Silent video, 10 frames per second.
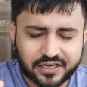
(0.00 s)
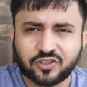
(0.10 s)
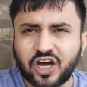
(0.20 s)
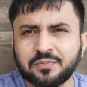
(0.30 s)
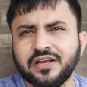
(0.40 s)

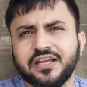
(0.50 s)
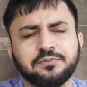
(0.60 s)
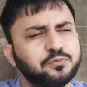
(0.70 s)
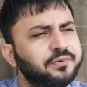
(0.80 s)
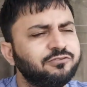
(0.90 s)
एक नॉर्मल
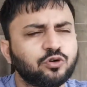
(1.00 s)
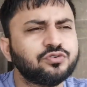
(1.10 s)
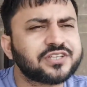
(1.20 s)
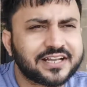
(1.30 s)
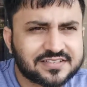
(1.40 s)
एक
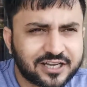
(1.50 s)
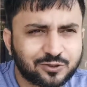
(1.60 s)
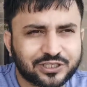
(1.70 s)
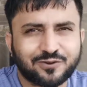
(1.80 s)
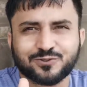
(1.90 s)
बेवकूफ़ सा इंसान
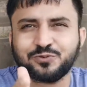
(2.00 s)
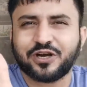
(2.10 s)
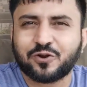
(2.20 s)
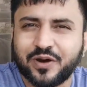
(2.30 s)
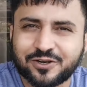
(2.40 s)
होता है ना वो जब
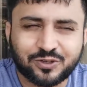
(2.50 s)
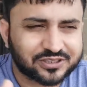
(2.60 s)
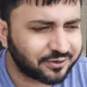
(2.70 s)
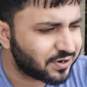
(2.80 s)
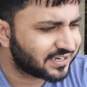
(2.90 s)
कारोबार
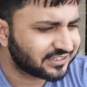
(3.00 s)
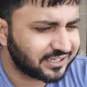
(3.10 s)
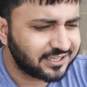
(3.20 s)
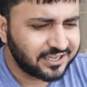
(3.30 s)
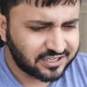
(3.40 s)
खोलता है वो कहता
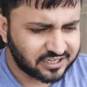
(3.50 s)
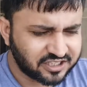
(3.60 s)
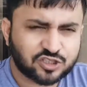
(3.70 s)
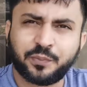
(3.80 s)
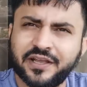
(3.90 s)
है यार
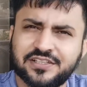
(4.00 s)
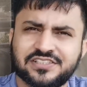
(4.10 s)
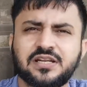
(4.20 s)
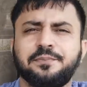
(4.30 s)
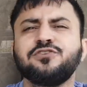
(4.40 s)
दस रुपये की
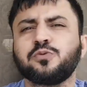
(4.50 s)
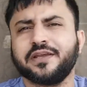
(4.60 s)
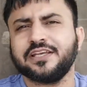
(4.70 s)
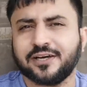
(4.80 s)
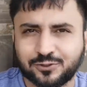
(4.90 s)
चीज़ें ना बीस
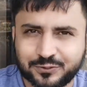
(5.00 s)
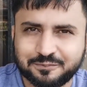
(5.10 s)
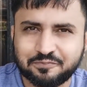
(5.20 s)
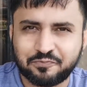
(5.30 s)
रुपये की कर दो